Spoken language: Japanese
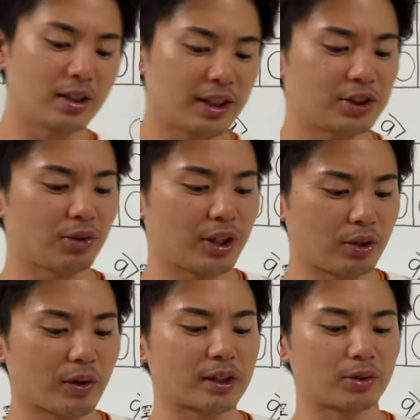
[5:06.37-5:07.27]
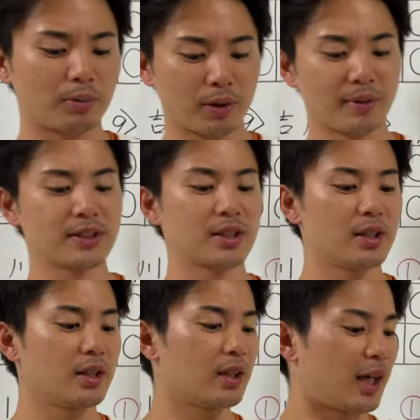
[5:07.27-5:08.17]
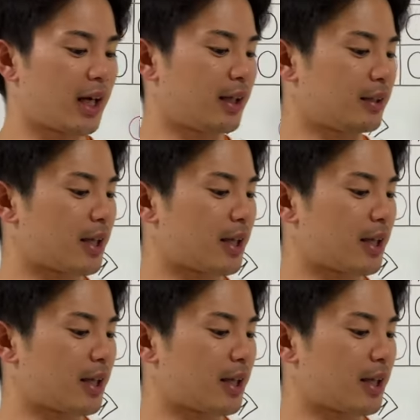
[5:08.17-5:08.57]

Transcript: 非常に良かったと思います。はい。